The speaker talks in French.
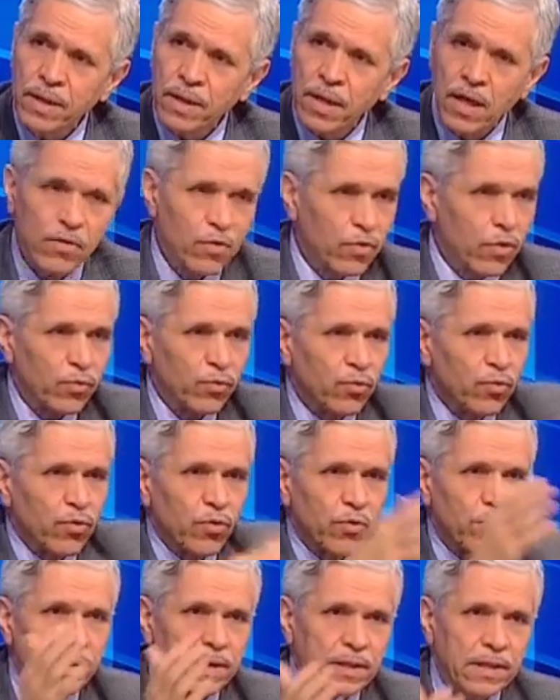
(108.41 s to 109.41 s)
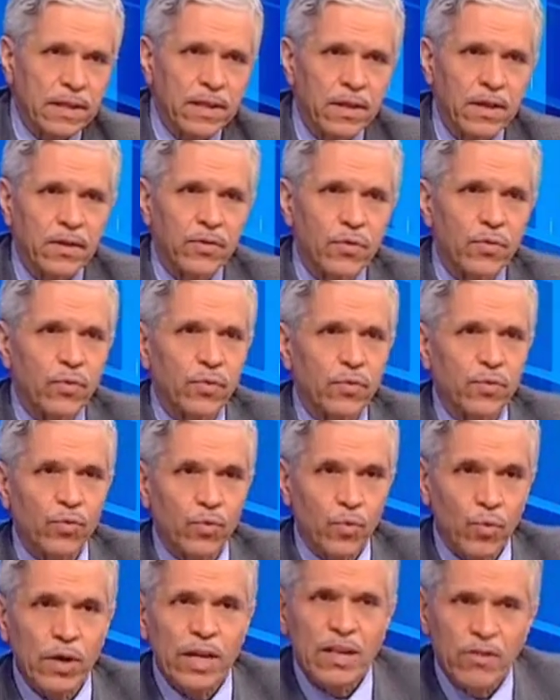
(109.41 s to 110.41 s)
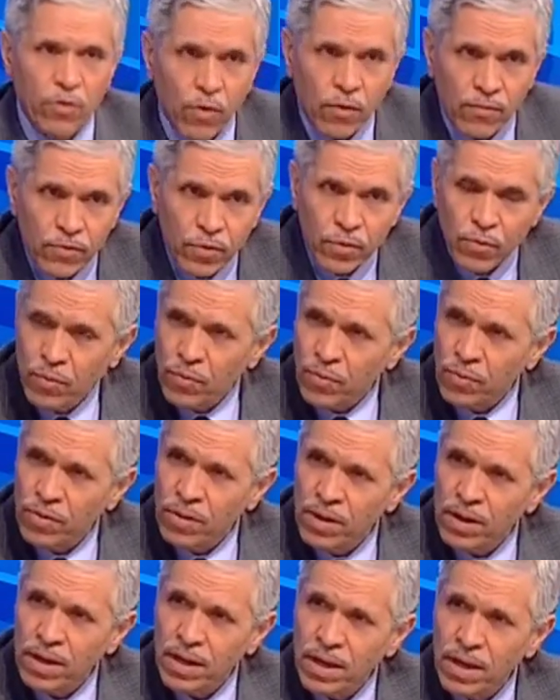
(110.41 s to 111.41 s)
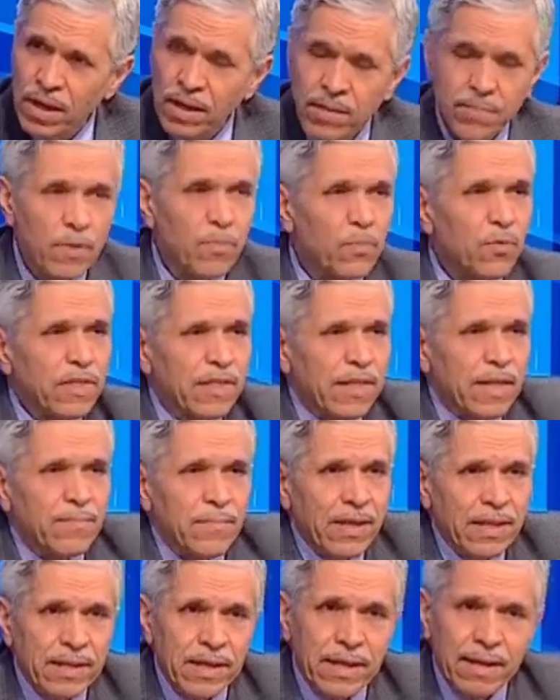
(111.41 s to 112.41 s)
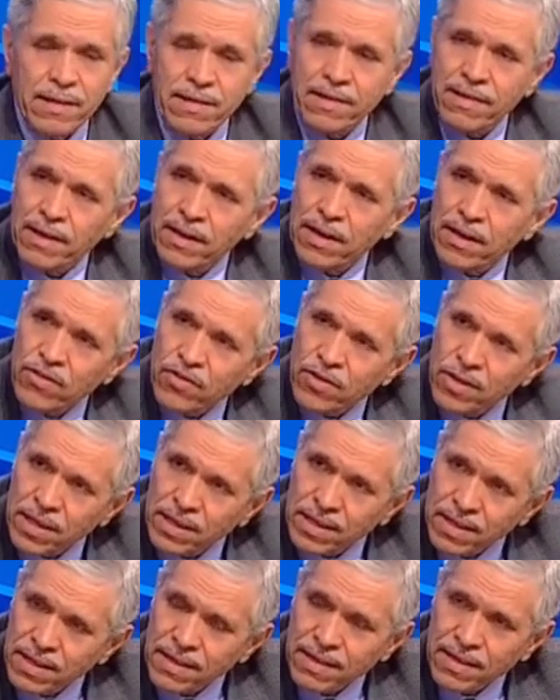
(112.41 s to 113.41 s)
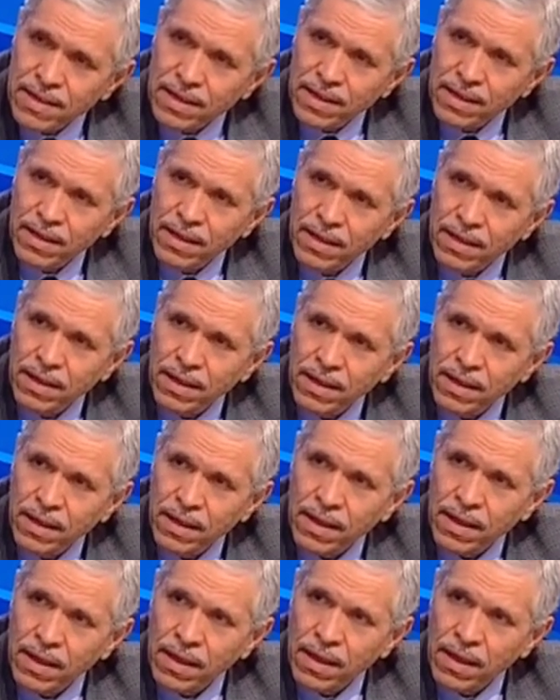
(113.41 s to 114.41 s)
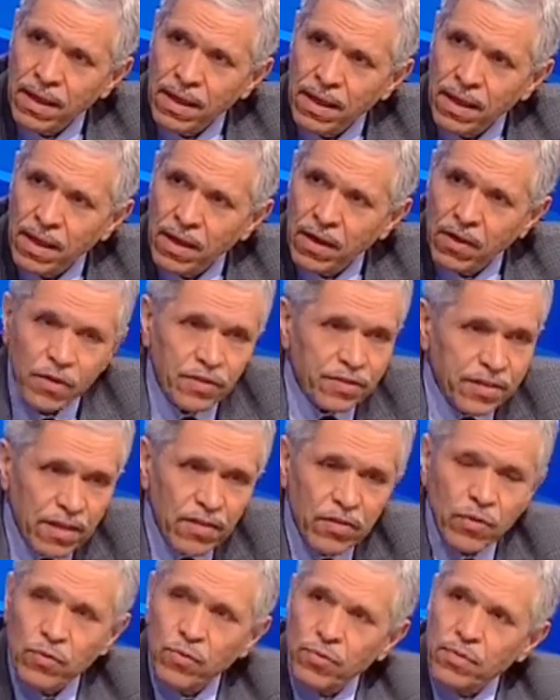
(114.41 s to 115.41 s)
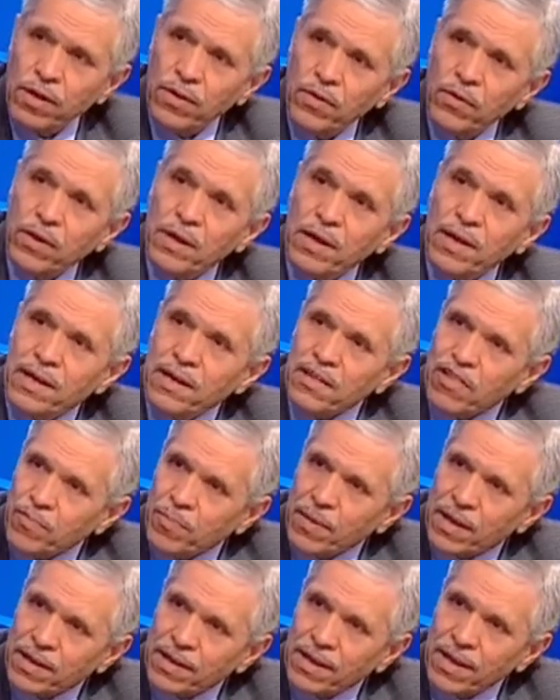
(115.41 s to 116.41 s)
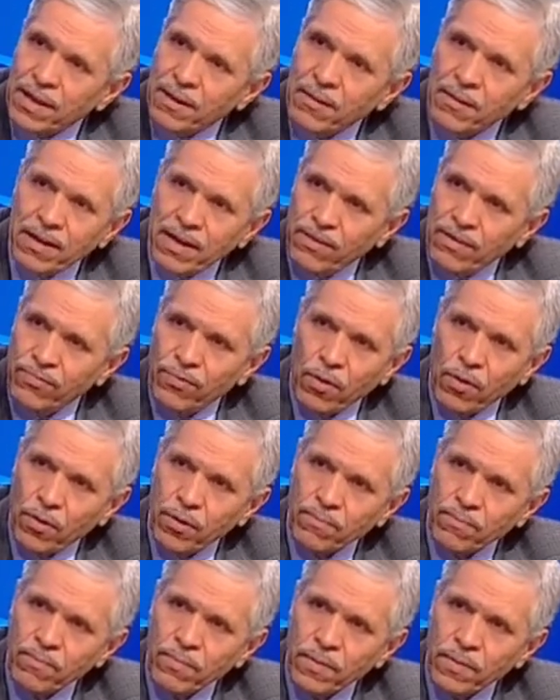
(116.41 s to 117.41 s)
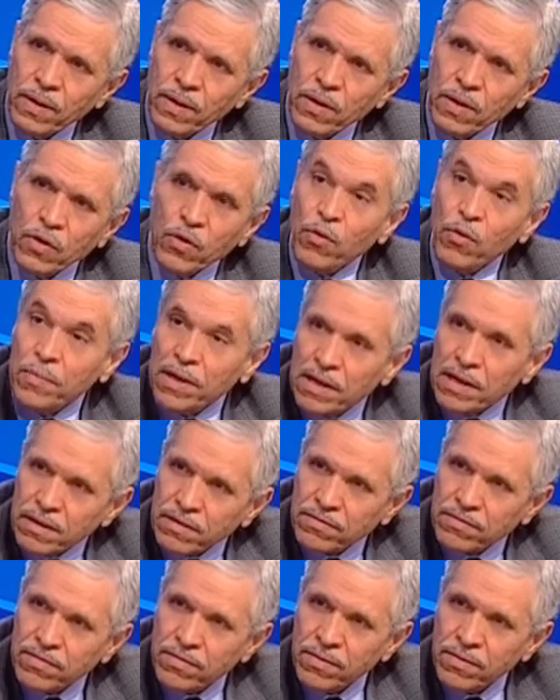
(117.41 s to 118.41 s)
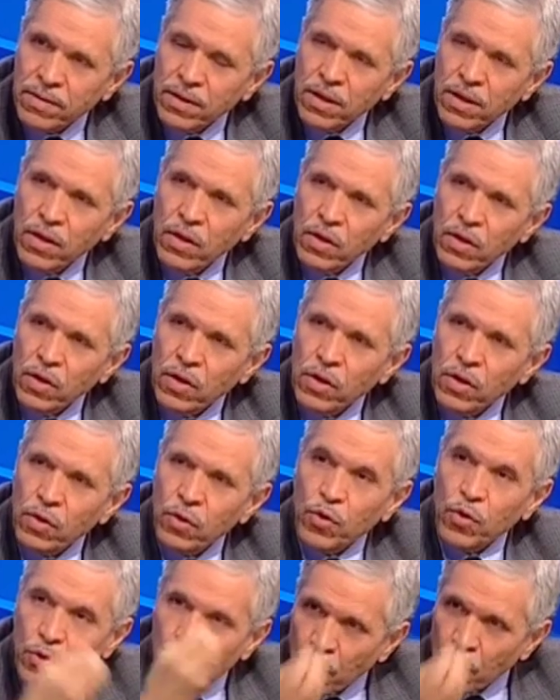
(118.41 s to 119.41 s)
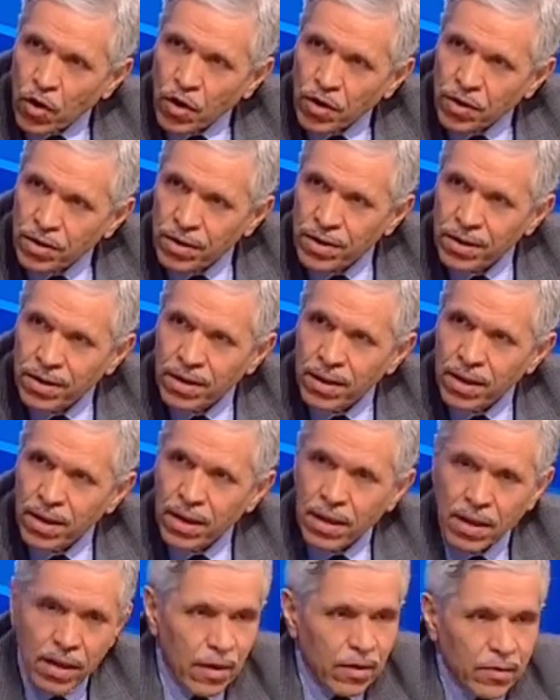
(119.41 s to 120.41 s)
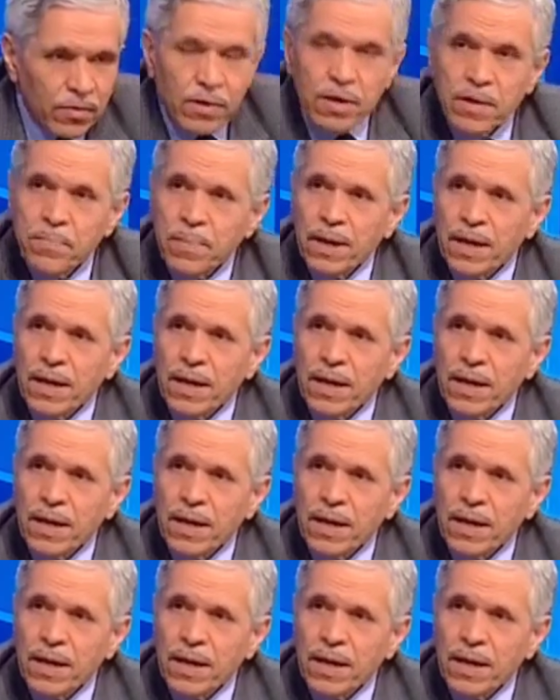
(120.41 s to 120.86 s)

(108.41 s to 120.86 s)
ils sont tous repartis d'où ils sont venus. Mais moi, ce qui m'intéresse, c'est l'Algérie d'ici. Quand est-ce que nous allons respecter l'effort, le mérite, le neurone On n'en est pas